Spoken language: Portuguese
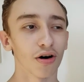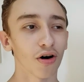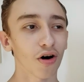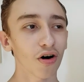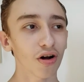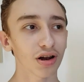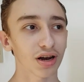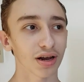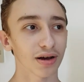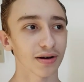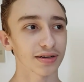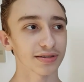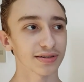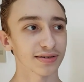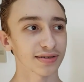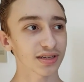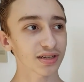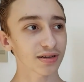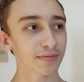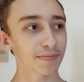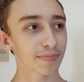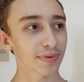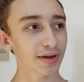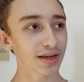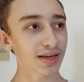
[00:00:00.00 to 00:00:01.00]
Olha,
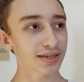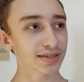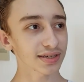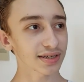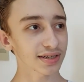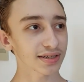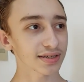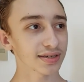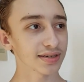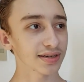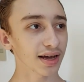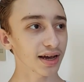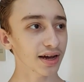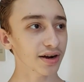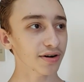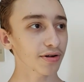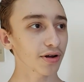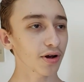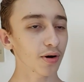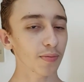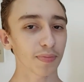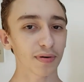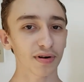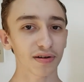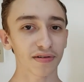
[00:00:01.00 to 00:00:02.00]
sendo bem sincero,
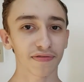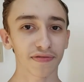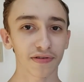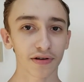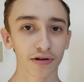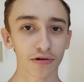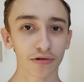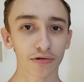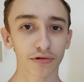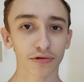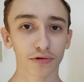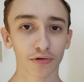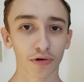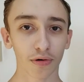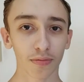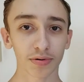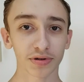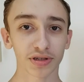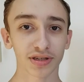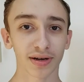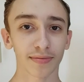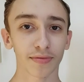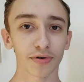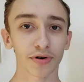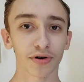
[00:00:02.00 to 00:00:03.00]
eu prefiro os
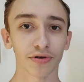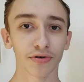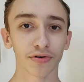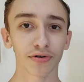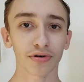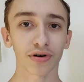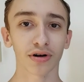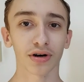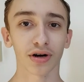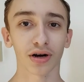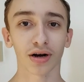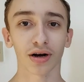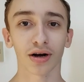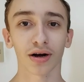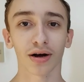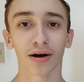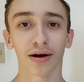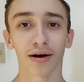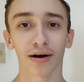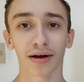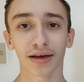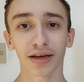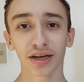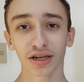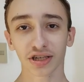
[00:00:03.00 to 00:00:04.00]
cubos da Moyu
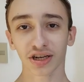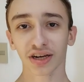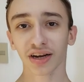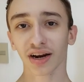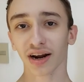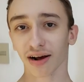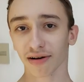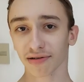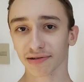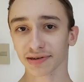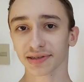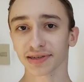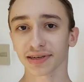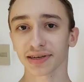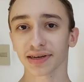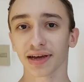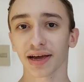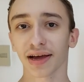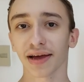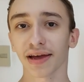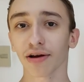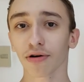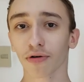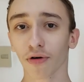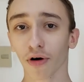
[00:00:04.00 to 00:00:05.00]
em geral, assim.
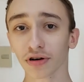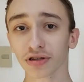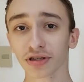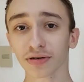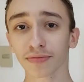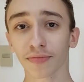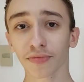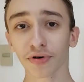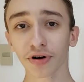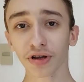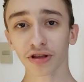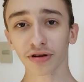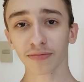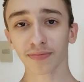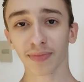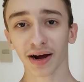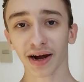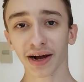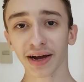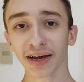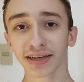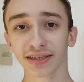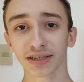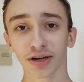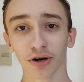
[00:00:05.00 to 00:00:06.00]
Eu gosto muito
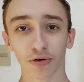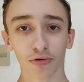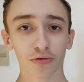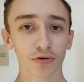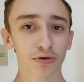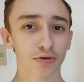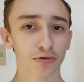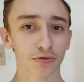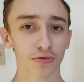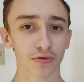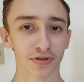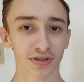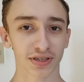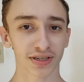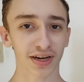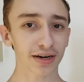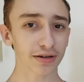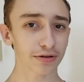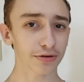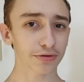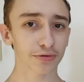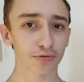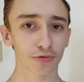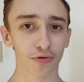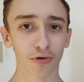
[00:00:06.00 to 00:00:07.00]
mais de alguns
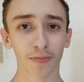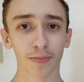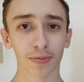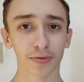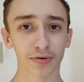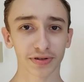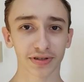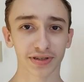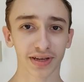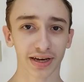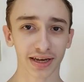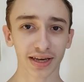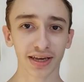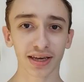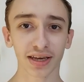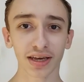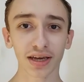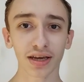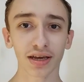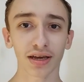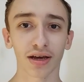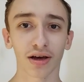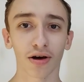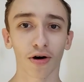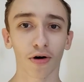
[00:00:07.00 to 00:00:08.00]
certos cubos
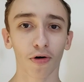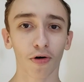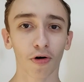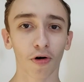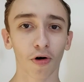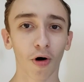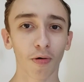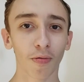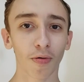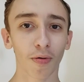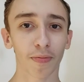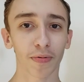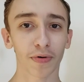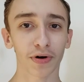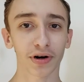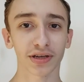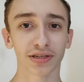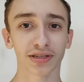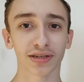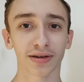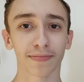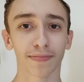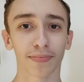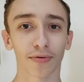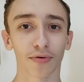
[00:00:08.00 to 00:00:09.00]
daqui, como por
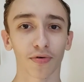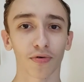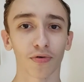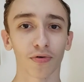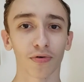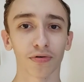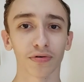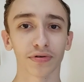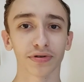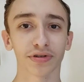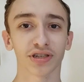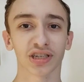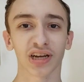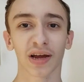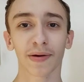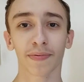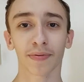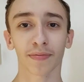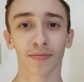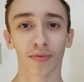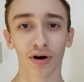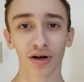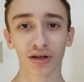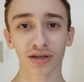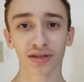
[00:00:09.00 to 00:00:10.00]
exemplo os Shape
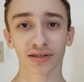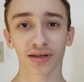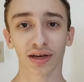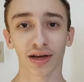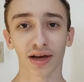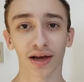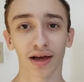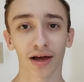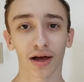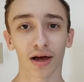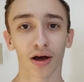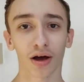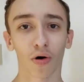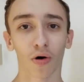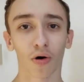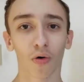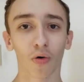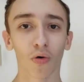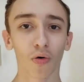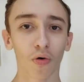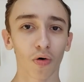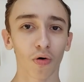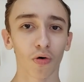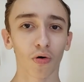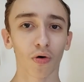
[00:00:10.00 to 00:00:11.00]
Mods,
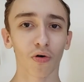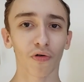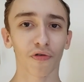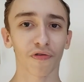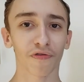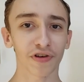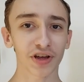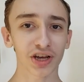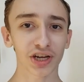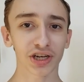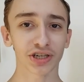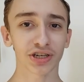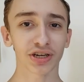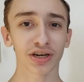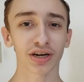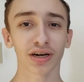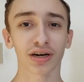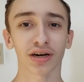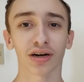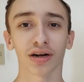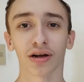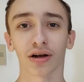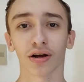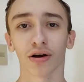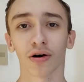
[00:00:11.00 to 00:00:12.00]
o
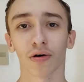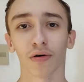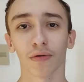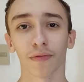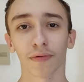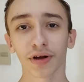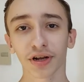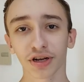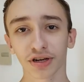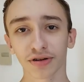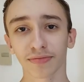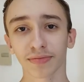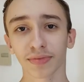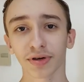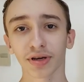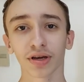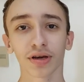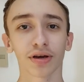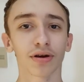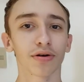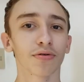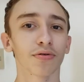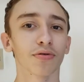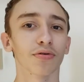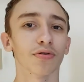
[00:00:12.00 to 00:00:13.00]
Fisher,
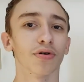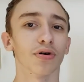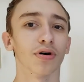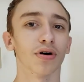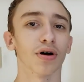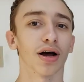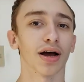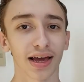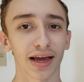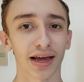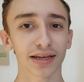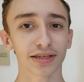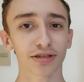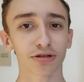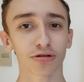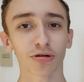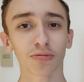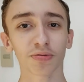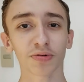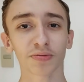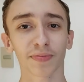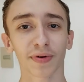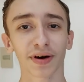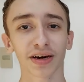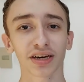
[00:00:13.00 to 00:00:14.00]
Windmill, esses
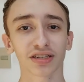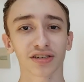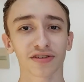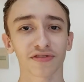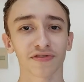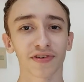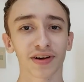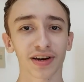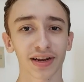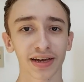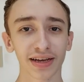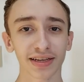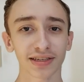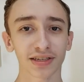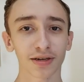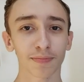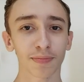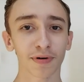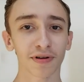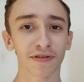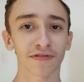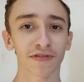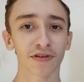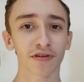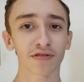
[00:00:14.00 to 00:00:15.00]
cubos mais diferentes eu
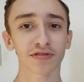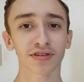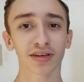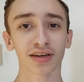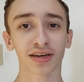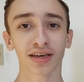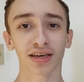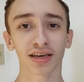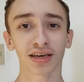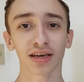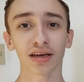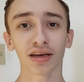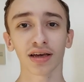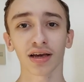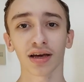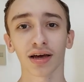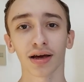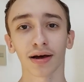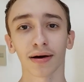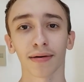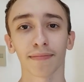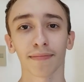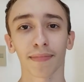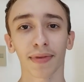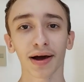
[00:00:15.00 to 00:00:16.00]
prefiro os daqui,
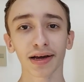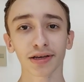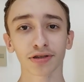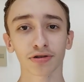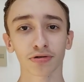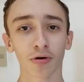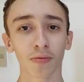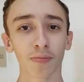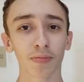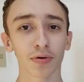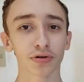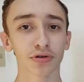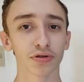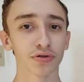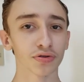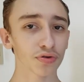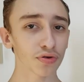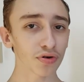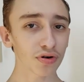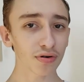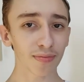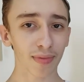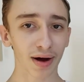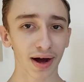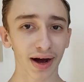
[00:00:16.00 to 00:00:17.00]
mais cubos
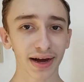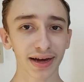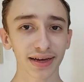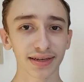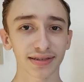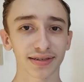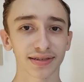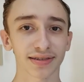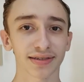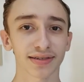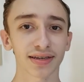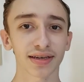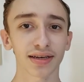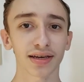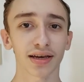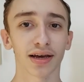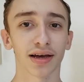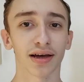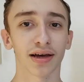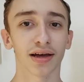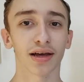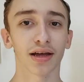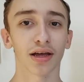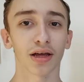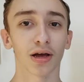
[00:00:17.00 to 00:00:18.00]
normais, assim,
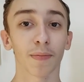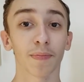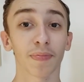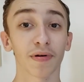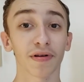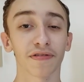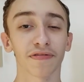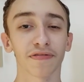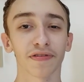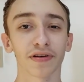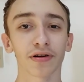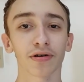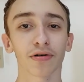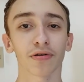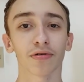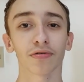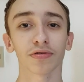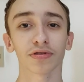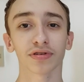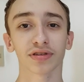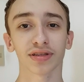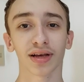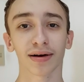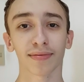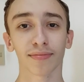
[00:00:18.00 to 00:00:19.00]
eu prefiro
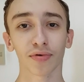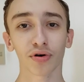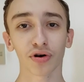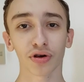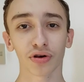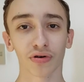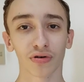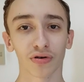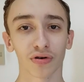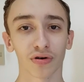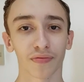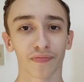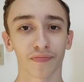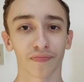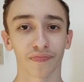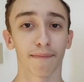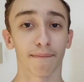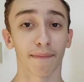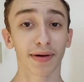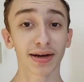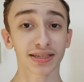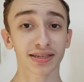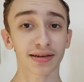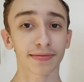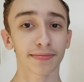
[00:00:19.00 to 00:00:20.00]
os da Moyu.
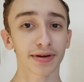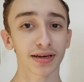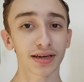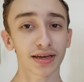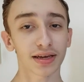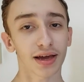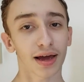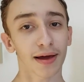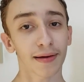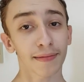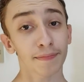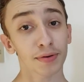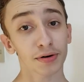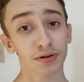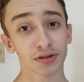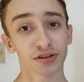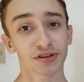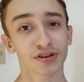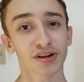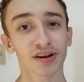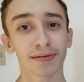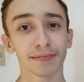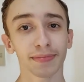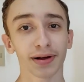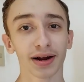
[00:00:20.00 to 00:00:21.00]
Mas também é
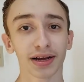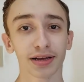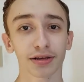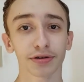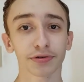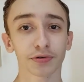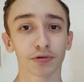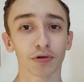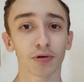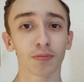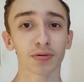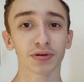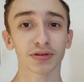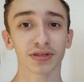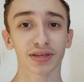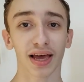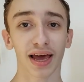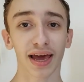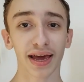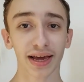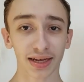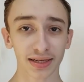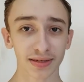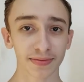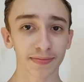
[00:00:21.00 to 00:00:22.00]
importante lembrar que os cubos
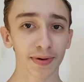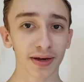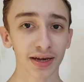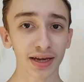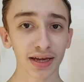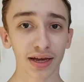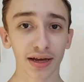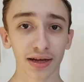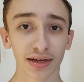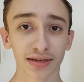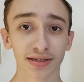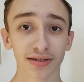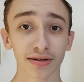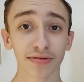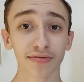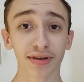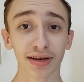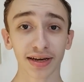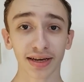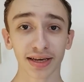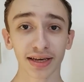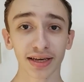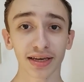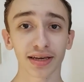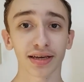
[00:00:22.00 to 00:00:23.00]
X-Men são
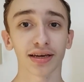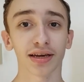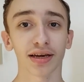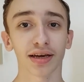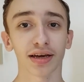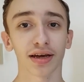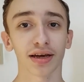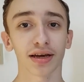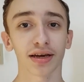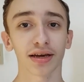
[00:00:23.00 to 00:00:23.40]
daqui.